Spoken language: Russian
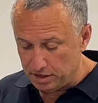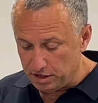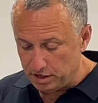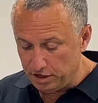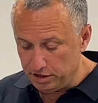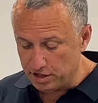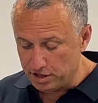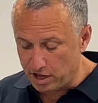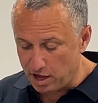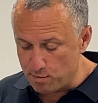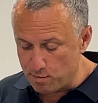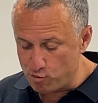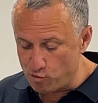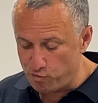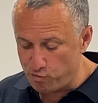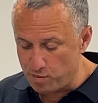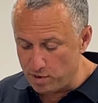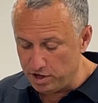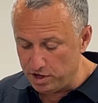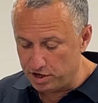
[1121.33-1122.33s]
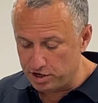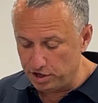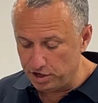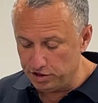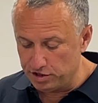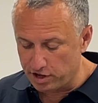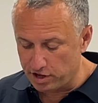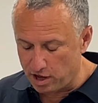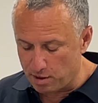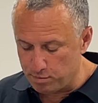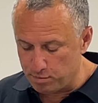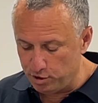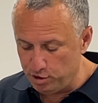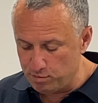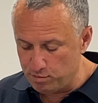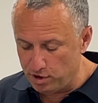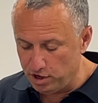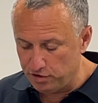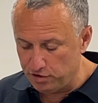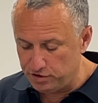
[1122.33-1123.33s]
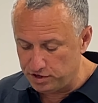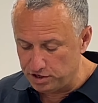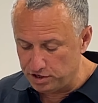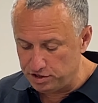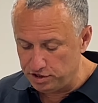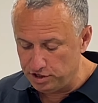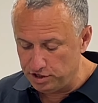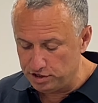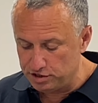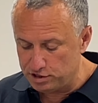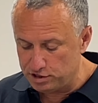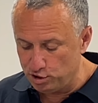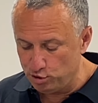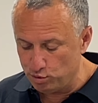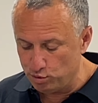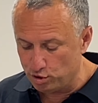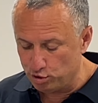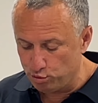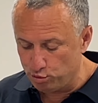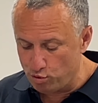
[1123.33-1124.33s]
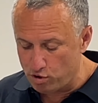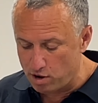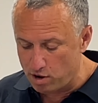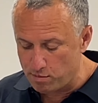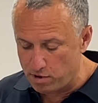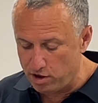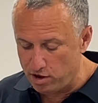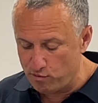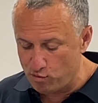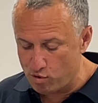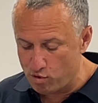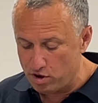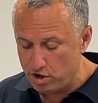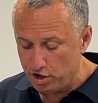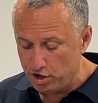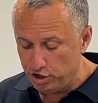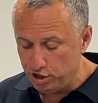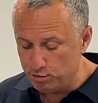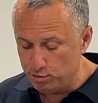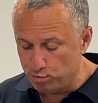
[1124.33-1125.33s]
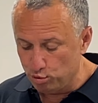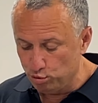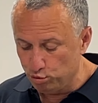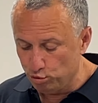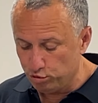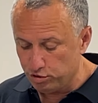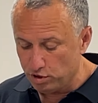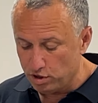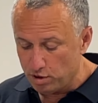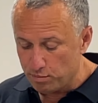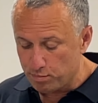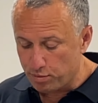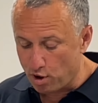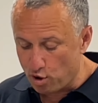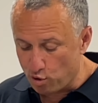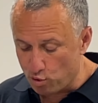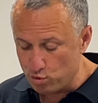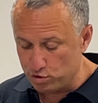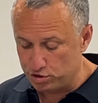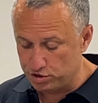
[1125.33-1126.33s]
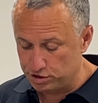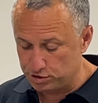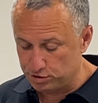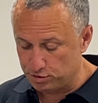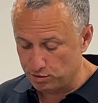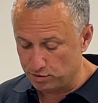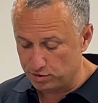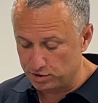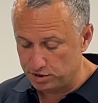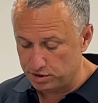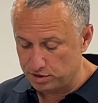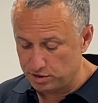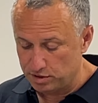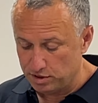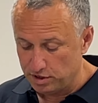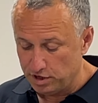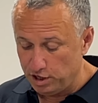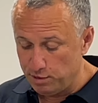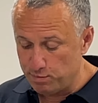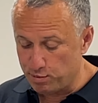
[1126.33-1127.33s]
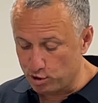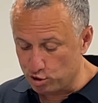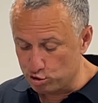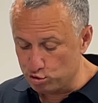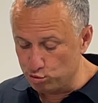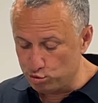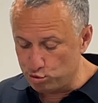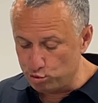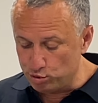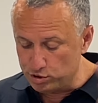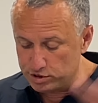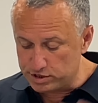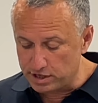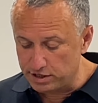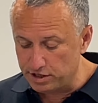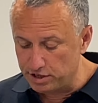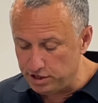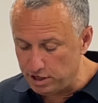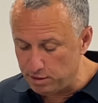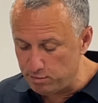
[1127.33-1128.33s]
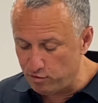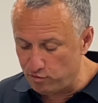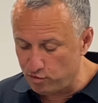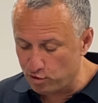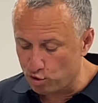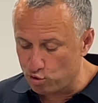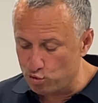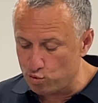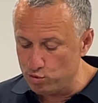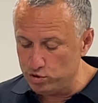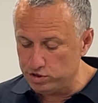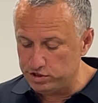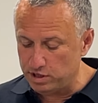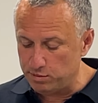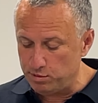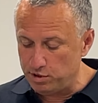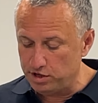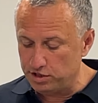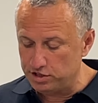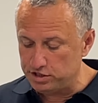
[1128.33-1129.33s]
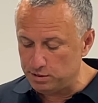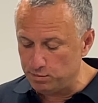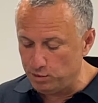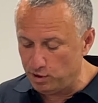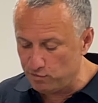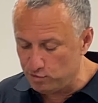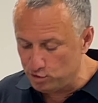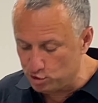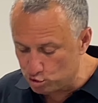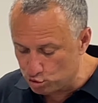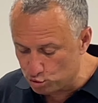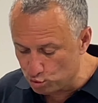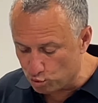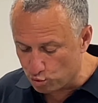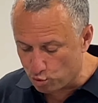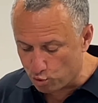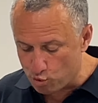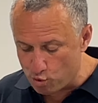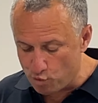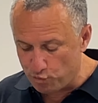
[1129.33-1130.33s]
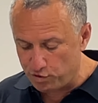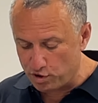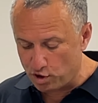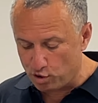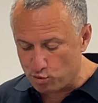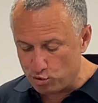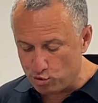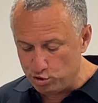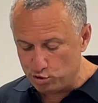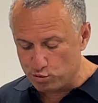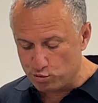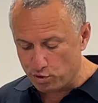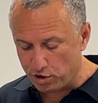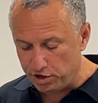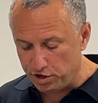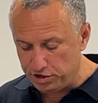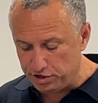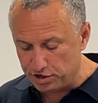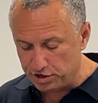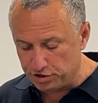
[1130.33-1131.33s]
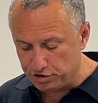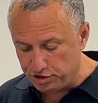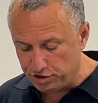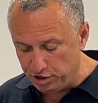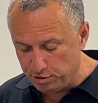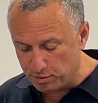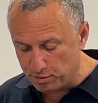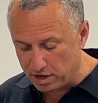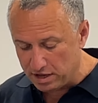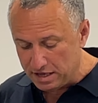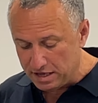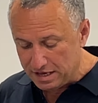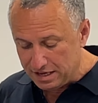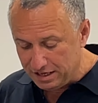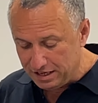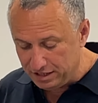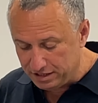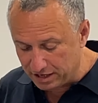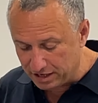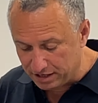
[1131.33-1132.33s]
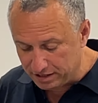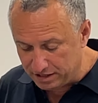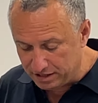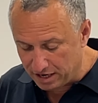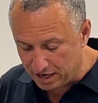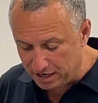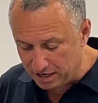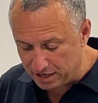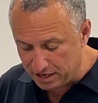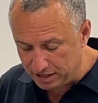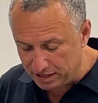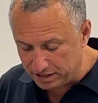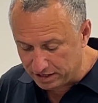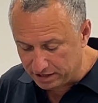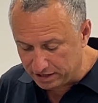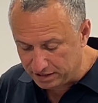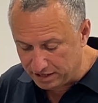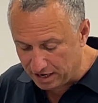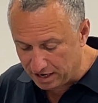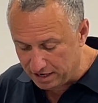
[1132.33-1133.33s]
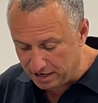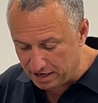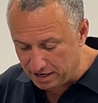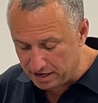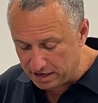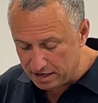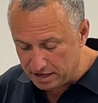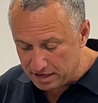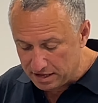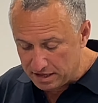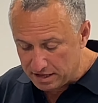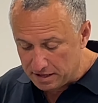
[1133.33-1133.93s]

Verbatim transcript: И на рабов моих, и на рабынь моих те дни излию от духа моего, и будут пророчествовать. И покажу чудеса на небе вверху, и знамения на земле внизу, кровь и огонь и курение дыма, и так далее, и так далее.